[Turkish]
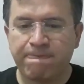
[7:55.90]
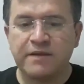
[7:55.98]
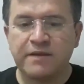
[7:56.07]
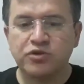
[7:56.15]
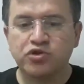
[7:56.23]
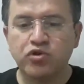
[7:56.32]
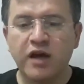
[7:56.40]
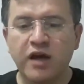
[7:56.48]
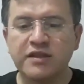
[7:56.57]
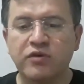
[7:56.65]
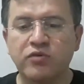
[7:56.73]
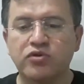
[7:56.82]
Şu
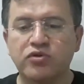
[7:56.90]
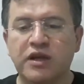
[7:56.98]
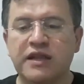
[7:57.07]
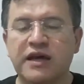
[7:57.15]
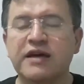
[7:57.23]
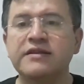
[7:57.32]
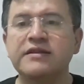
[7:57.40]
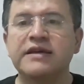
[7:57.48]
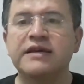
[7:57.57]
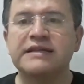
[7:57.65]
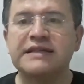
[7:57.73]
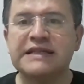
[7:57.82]
anda uygulanan
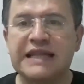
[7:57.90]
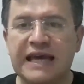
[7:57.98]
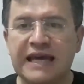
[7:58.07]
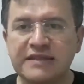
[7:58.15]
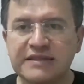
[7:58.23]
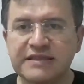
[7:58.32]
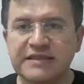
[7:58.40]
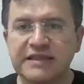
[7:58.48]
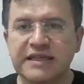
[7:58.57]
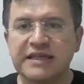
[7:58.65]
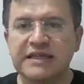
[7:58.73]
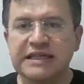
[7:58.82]
net
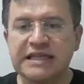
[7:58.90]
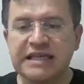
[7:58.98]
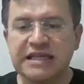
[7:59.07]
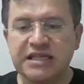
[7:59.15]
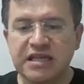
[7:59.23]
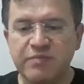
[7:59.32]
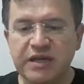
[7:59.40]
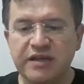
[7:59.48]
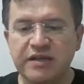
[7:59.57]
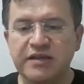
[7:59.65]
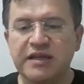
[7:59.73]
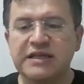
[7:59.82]
2020